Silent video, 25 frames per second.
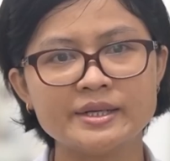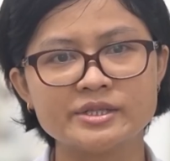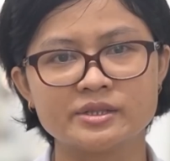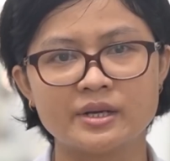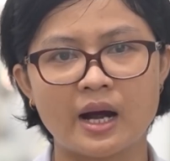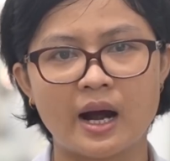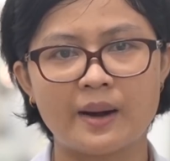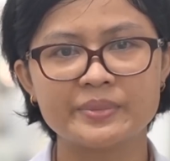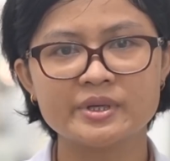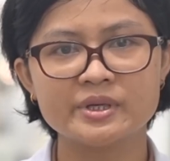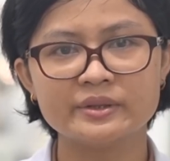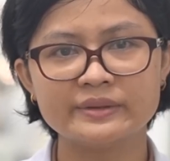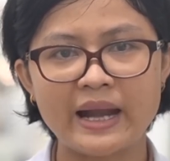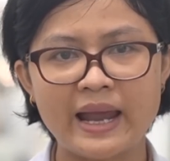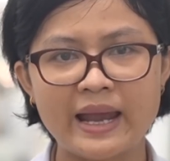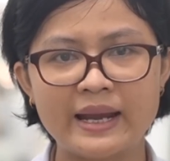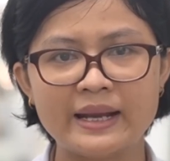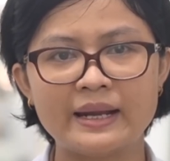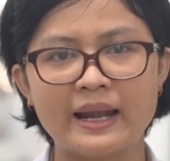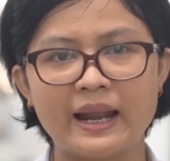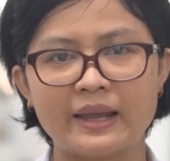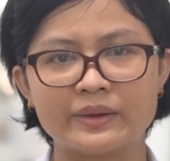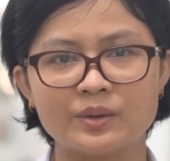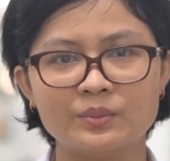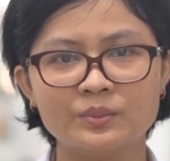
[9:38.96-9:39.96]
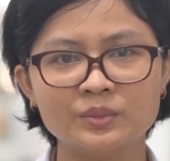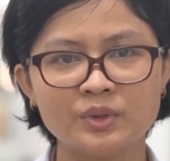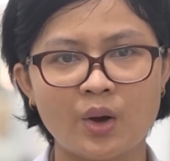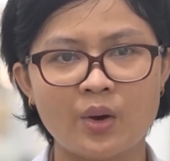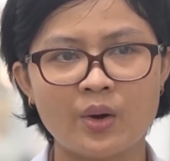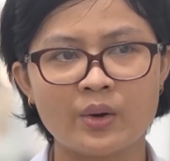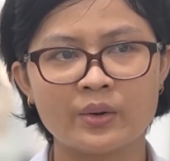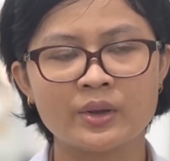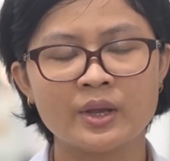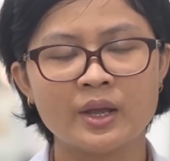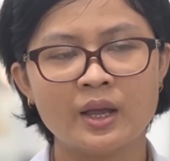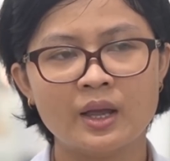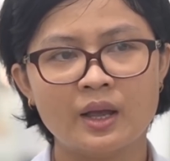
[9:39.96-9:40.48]
cái trường hợp trước đây là chúng
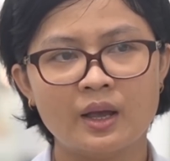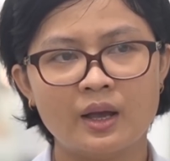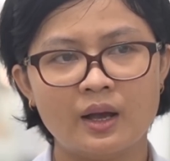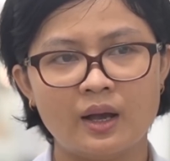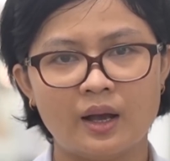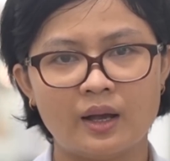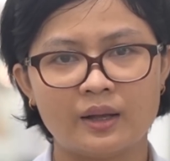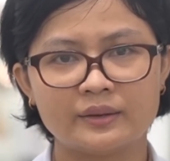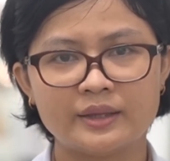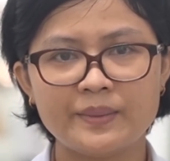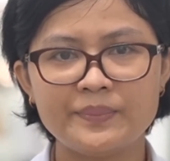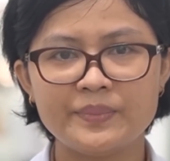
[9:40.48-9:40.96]
tôi à,